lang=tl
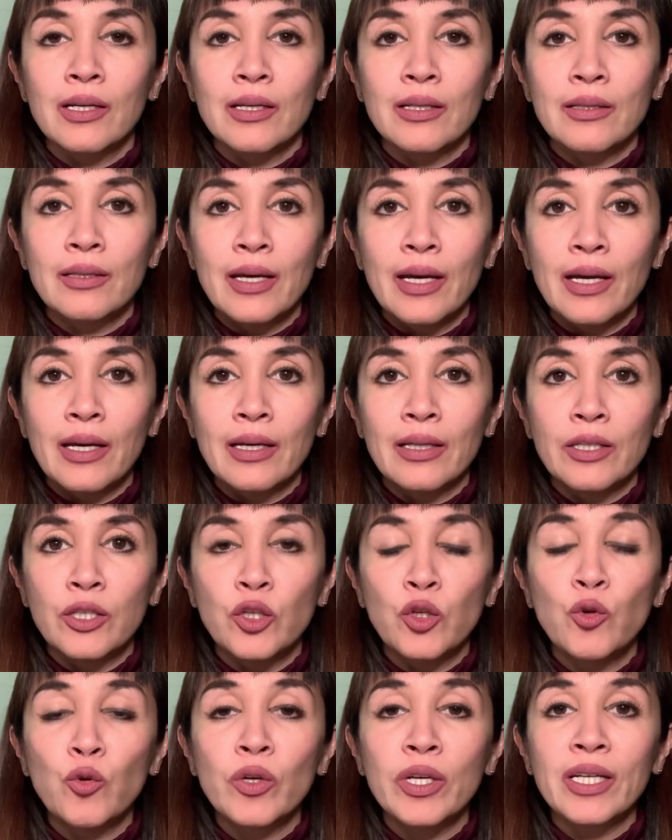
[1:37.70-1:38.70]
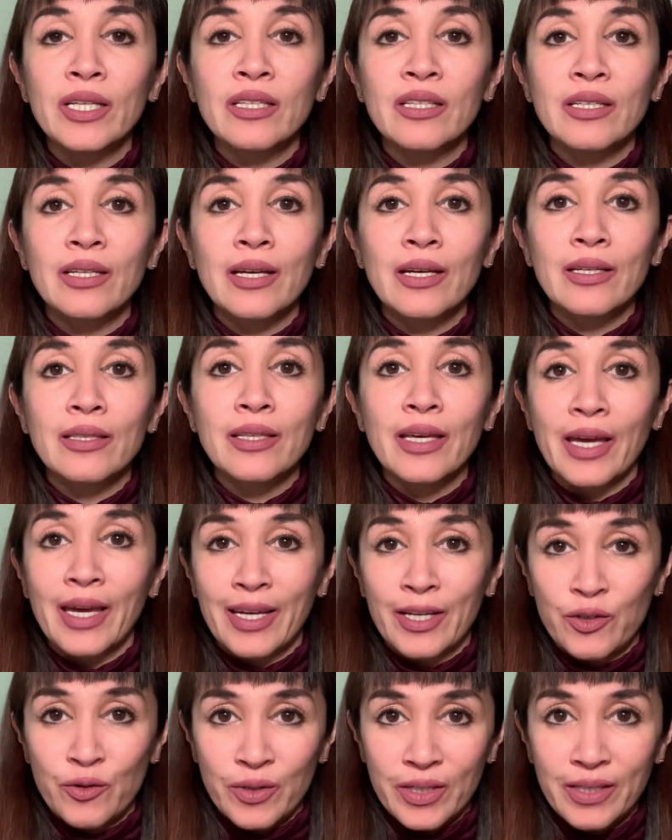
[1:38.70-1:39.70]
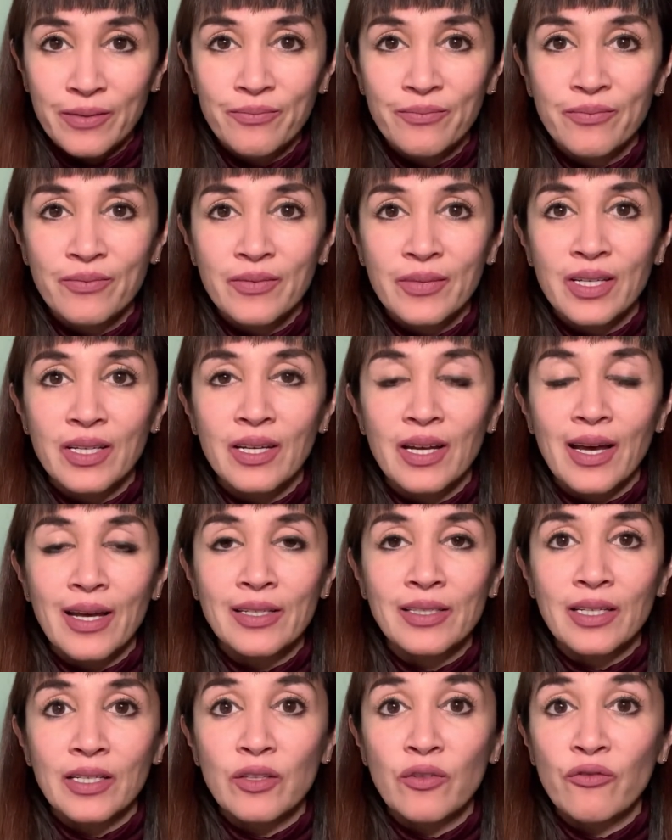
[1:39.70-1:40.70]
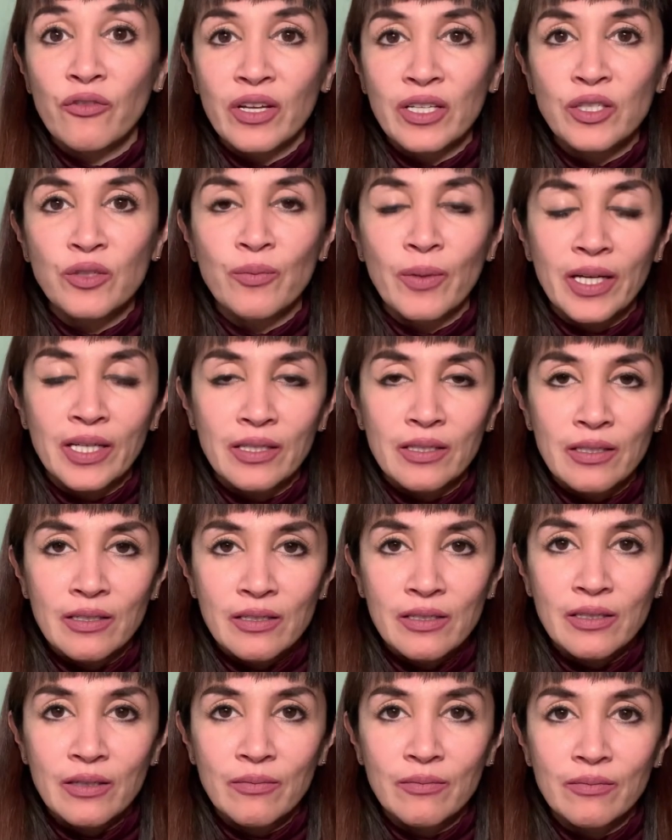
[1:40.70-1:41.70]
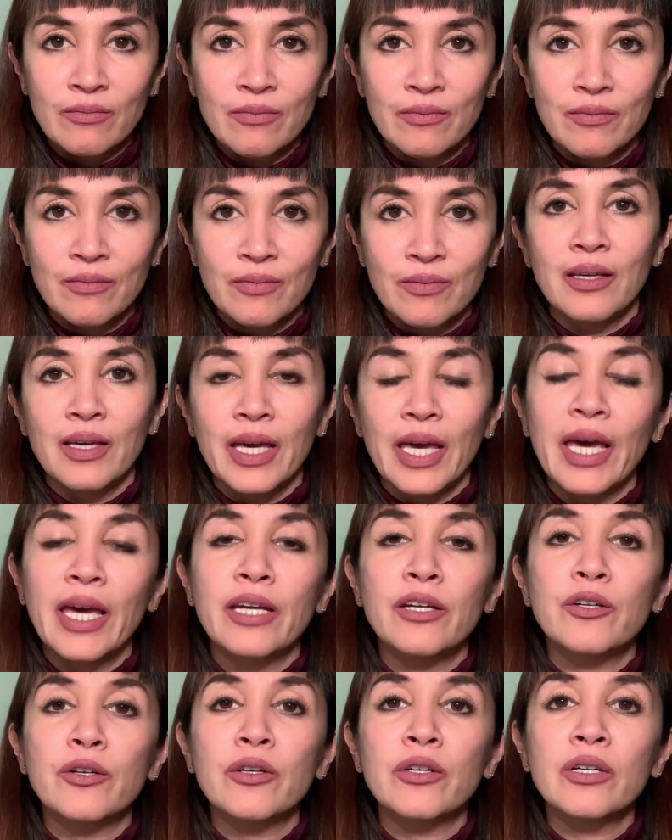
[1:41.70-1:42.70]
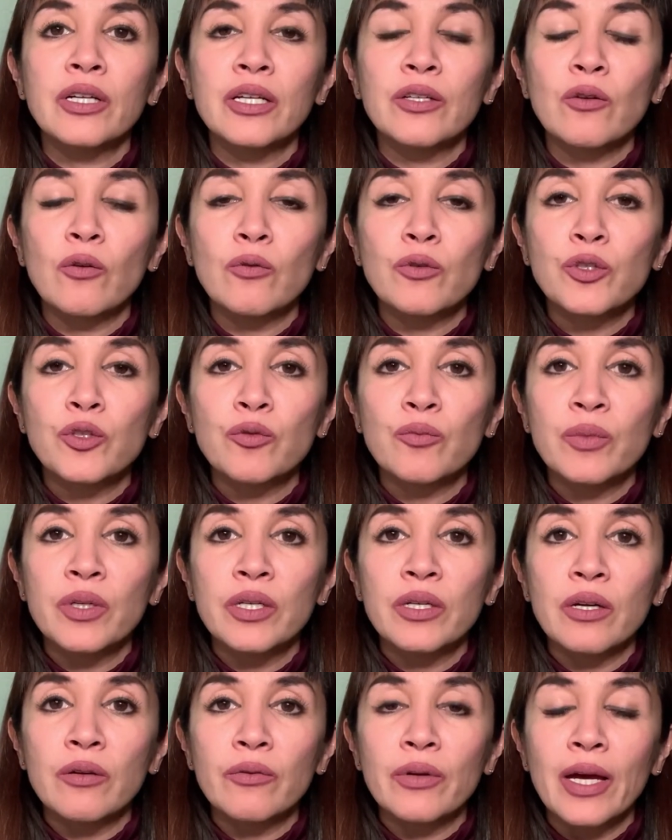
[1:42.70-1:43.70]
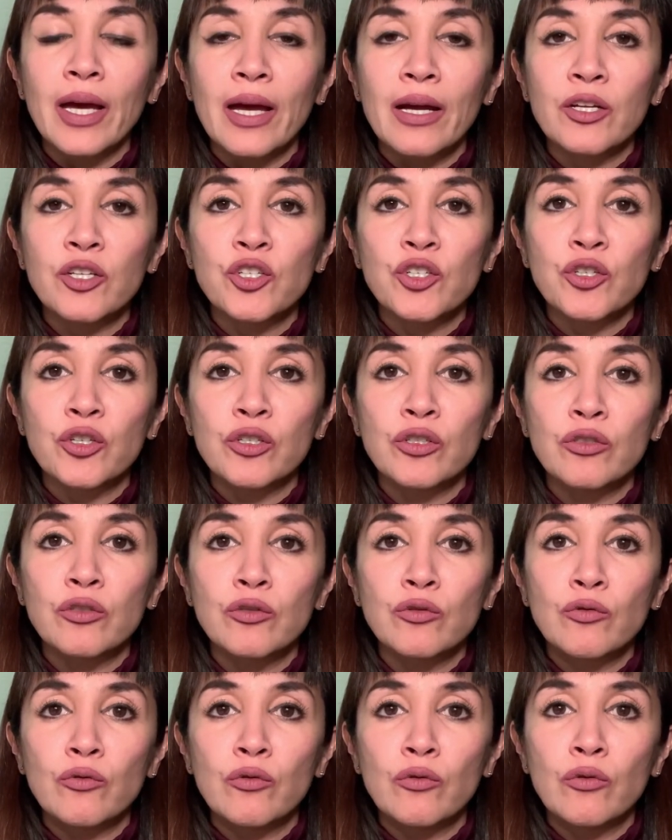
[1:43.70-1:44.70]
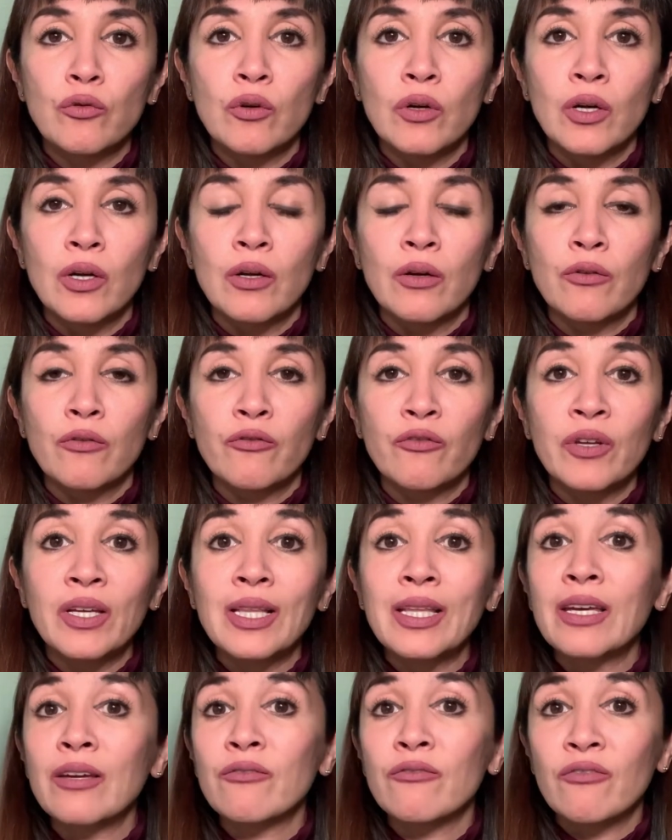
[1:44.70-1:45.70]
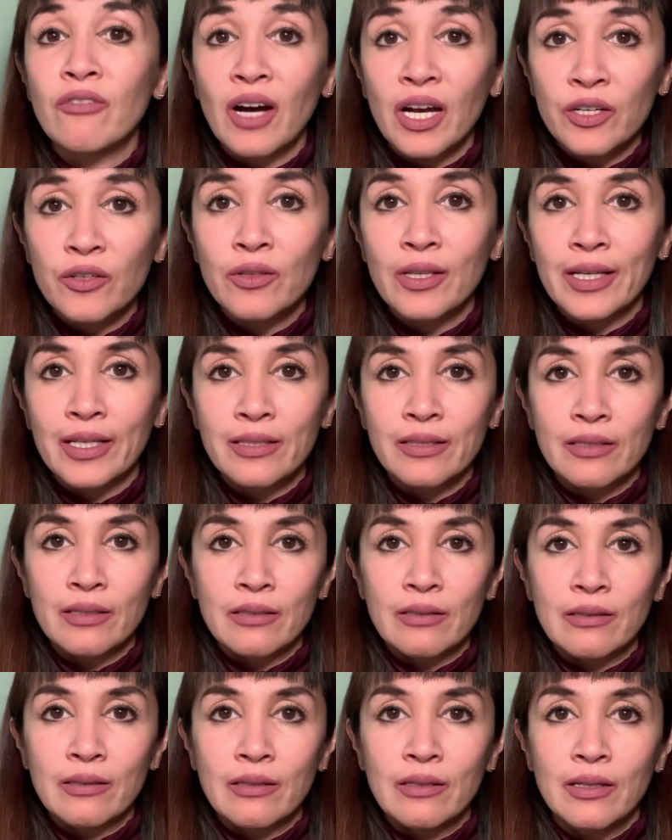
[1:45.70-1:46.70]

then you can get angry as a defense mechanism. Anger can also be a reaction to feeling violated.